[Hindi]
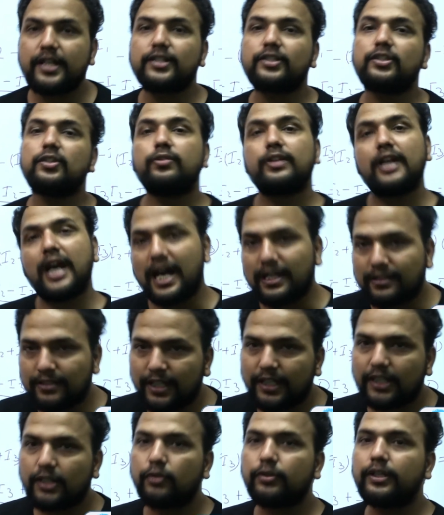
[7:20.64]
किसकी होगी आई
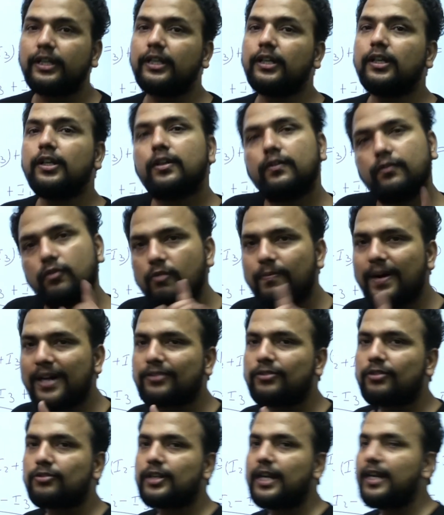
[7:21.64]
थ्री की होगी वो
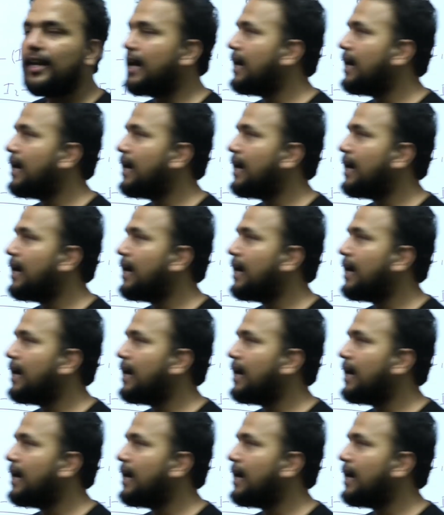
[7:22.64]
बात तो सही